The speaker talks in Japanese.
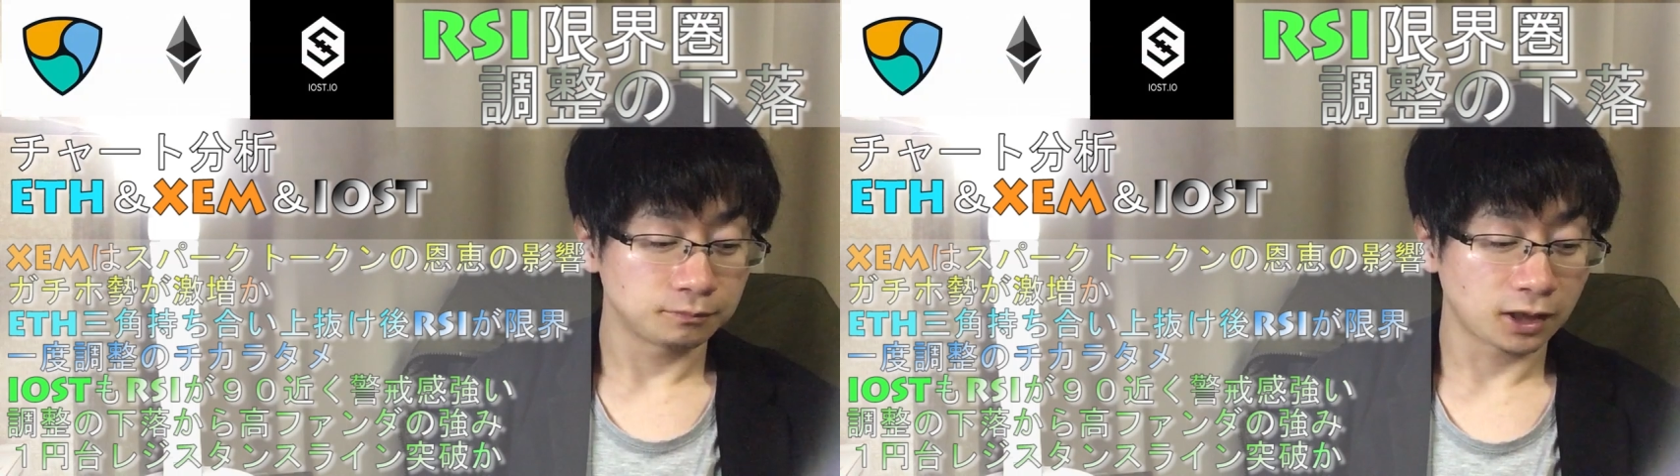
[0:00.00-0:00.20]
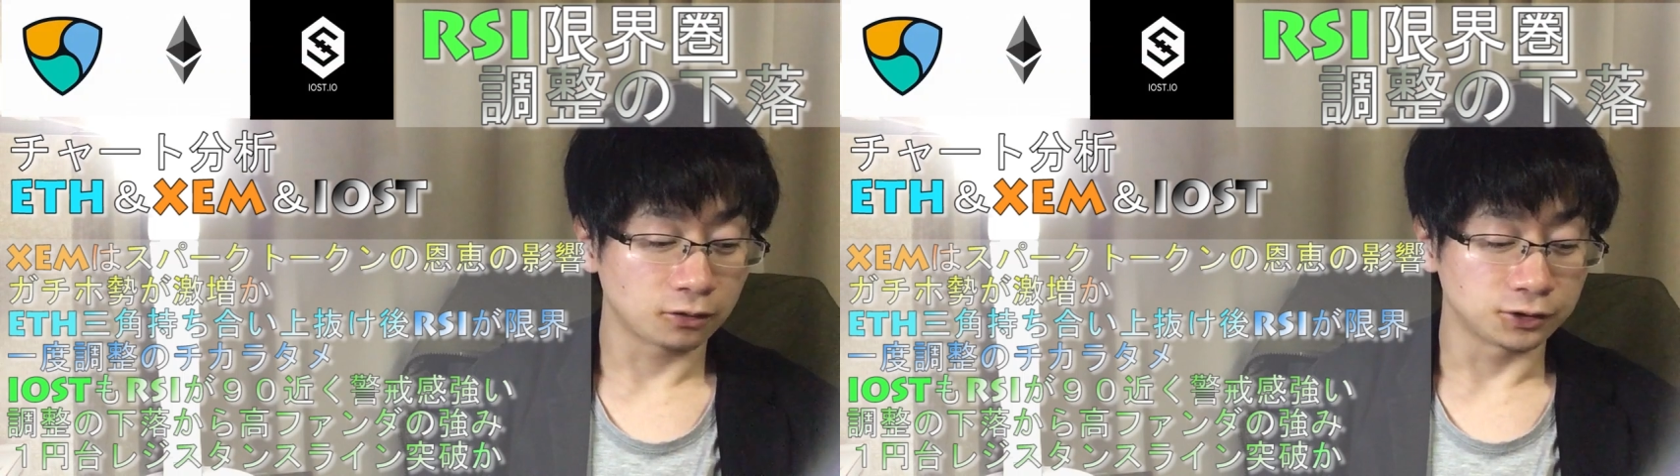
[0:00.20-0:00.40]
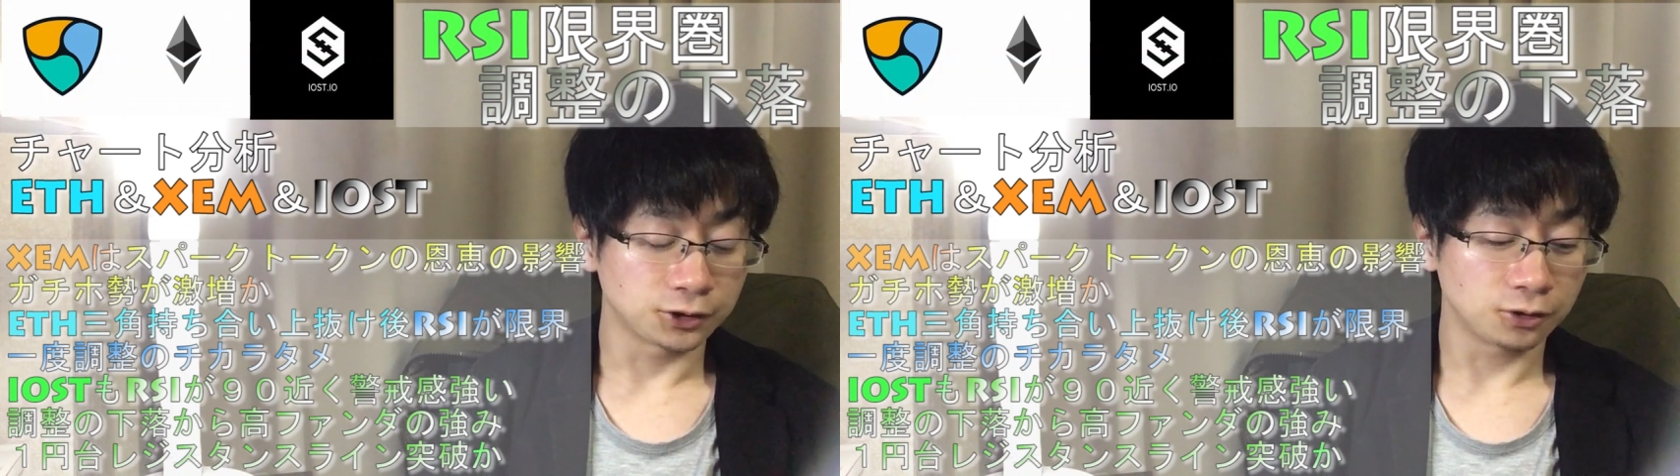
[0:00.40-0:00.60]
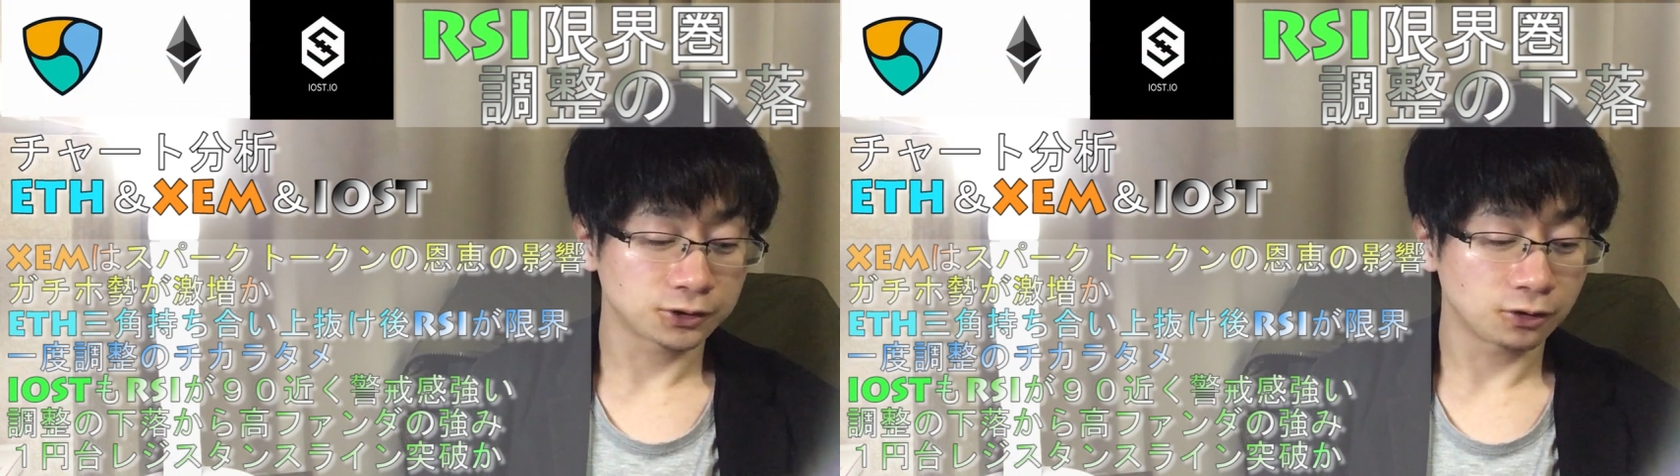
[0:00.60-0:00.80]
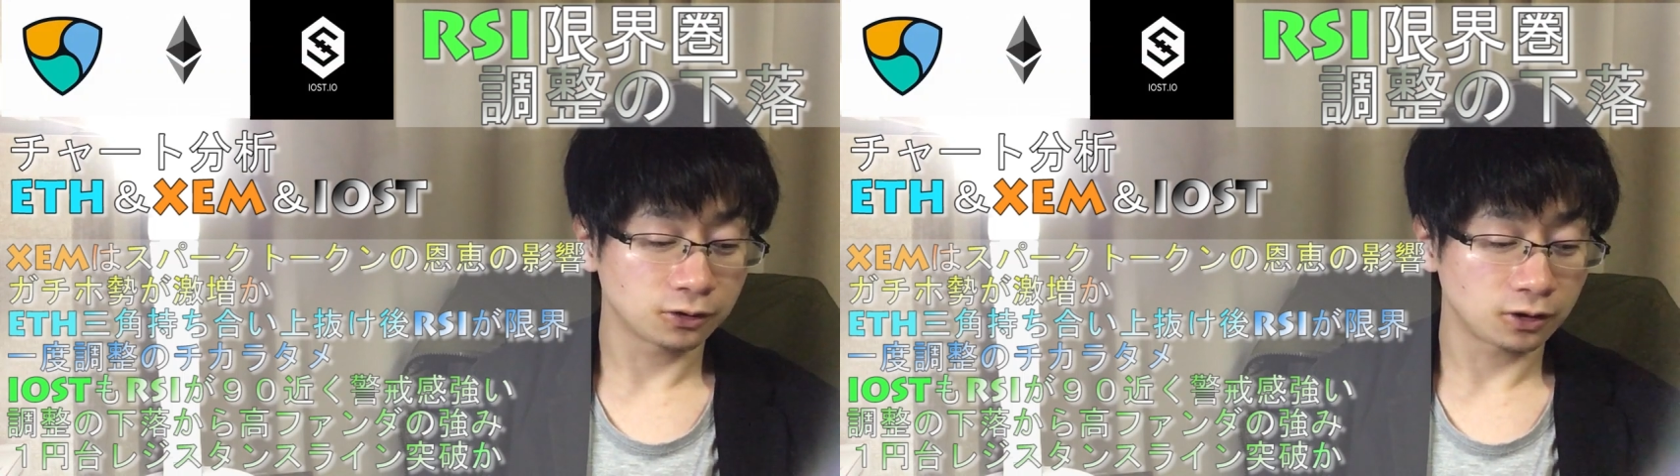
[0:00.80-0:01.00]
まあ、あの上
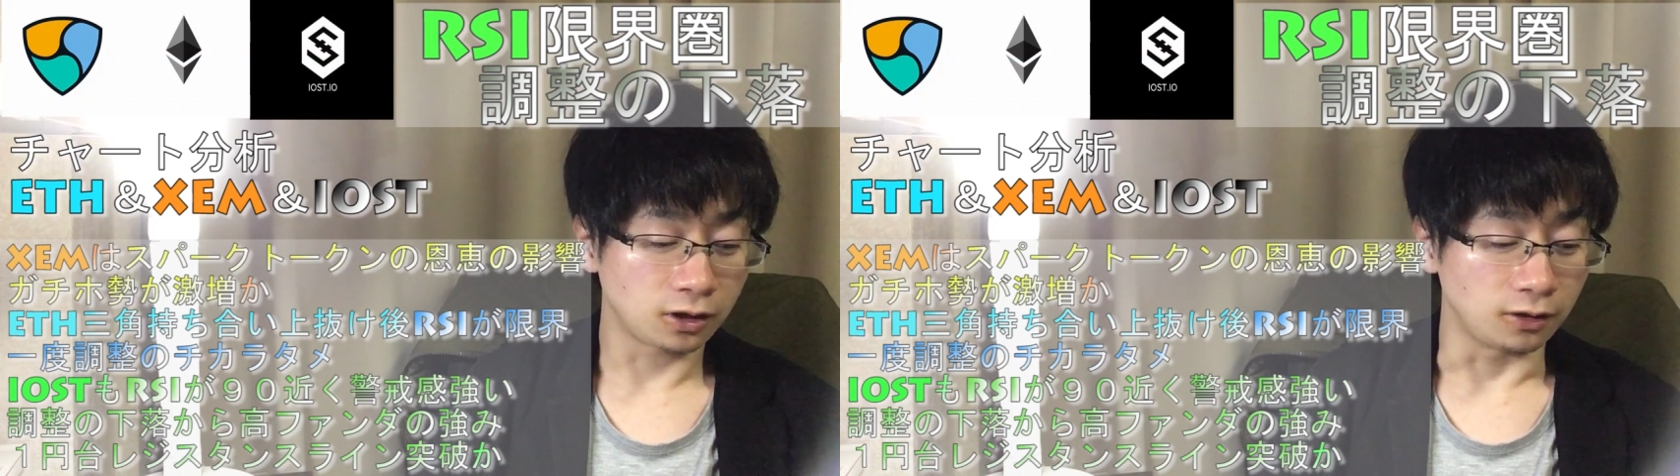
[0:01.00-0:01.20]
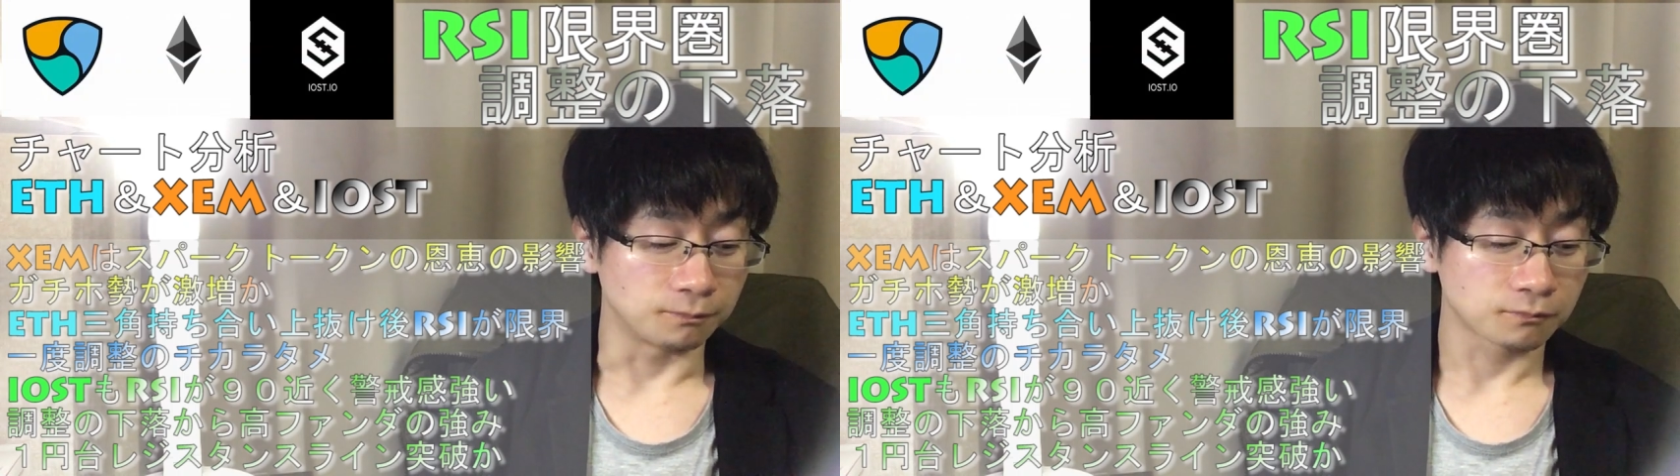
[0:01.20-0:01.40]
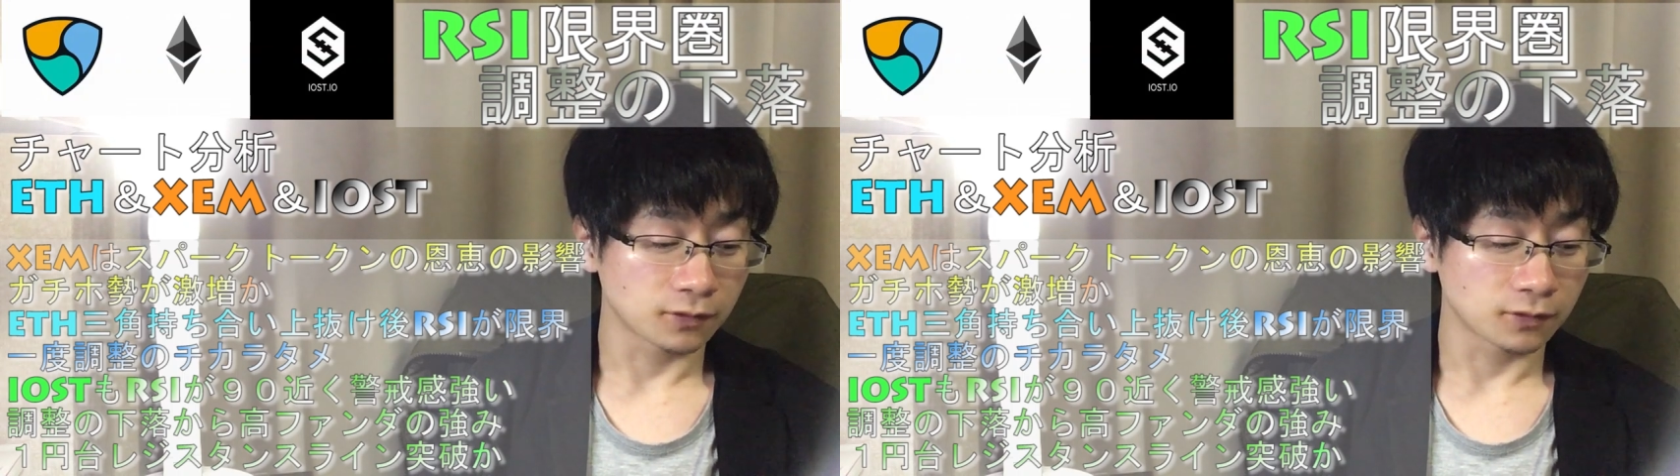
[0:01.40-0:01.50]
昇の、